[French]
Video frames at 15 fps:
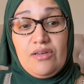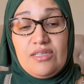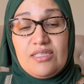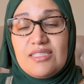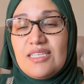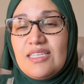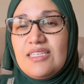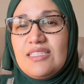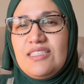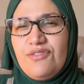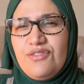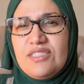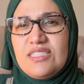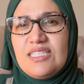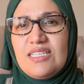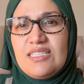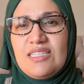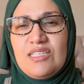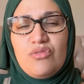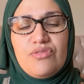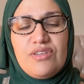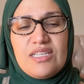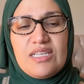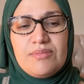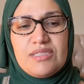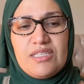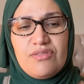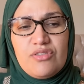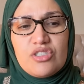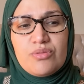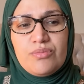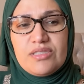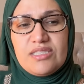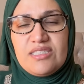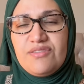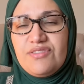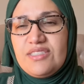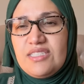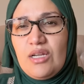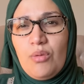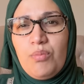C'est difficile, des nouvelles comme ça, franchement, c'est difficile.